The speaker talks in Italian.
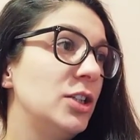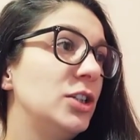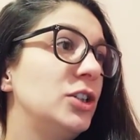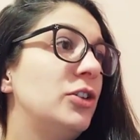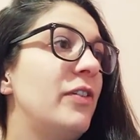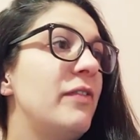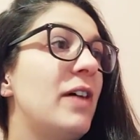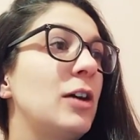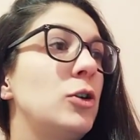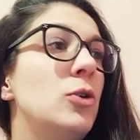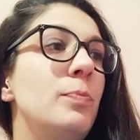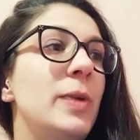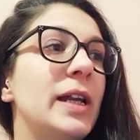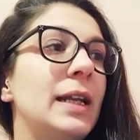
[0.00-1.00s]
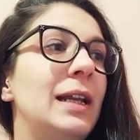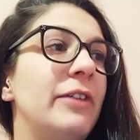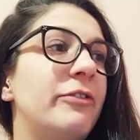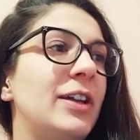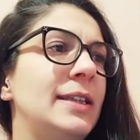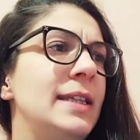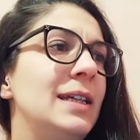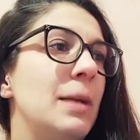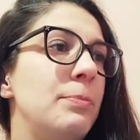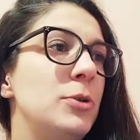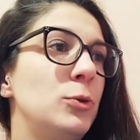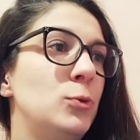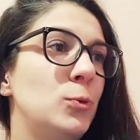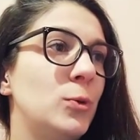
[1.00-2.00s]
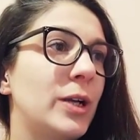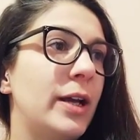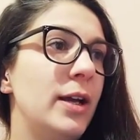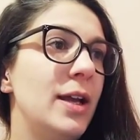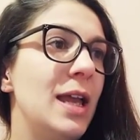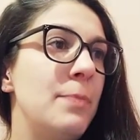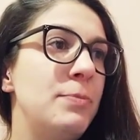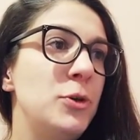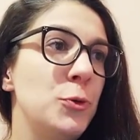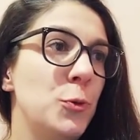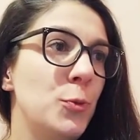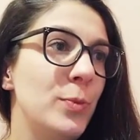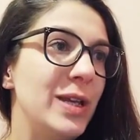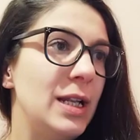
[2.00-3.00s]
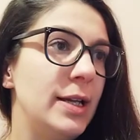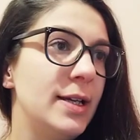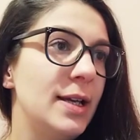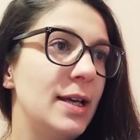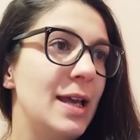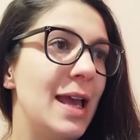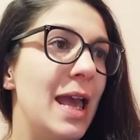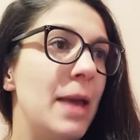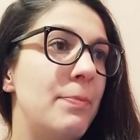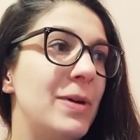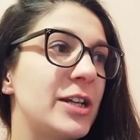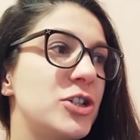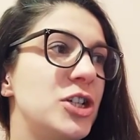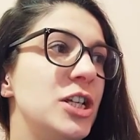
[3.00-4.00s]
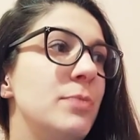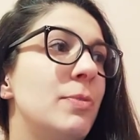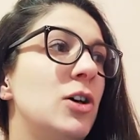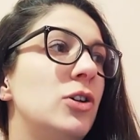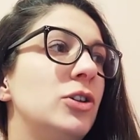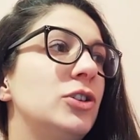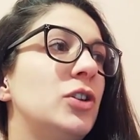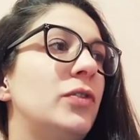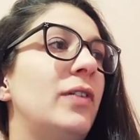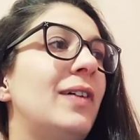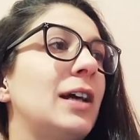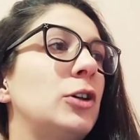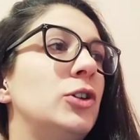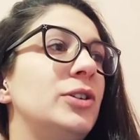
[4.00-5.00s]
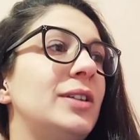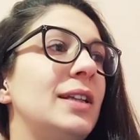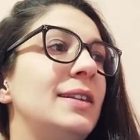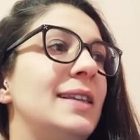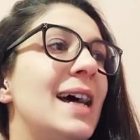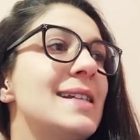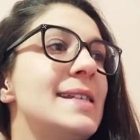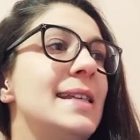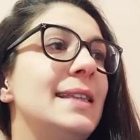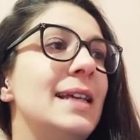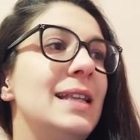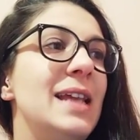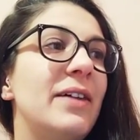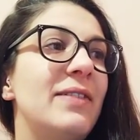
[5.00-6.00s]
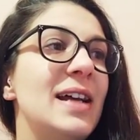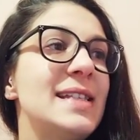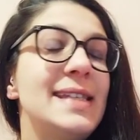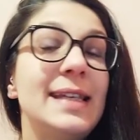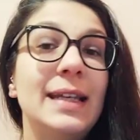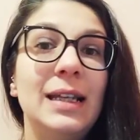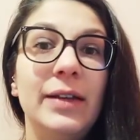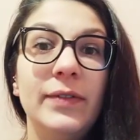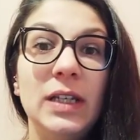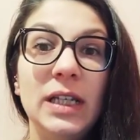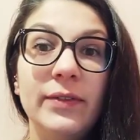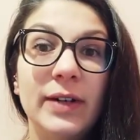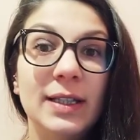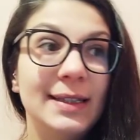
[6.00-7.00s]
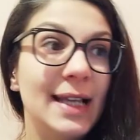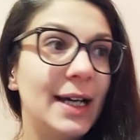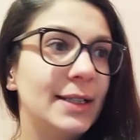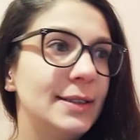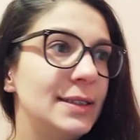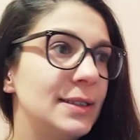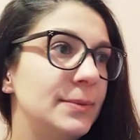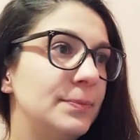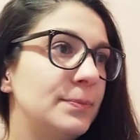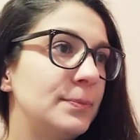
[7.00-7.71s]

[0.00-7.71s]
Doveva compiere le fatiche più dure e più umili, e per cibo doveva accontentarsi degli avanzi che le venivano dati.